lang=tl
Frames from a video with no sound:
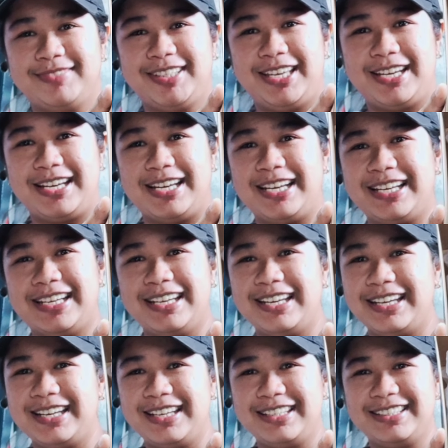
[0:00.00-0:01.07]

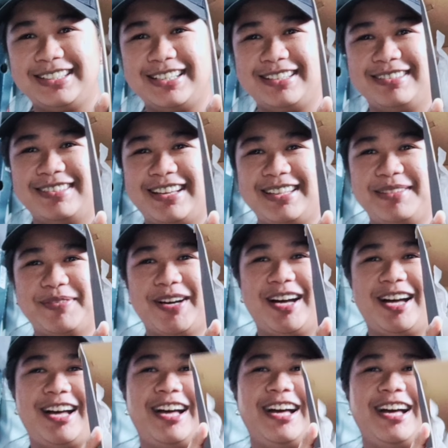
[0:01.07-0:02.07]
Yan. Ganda, di ba?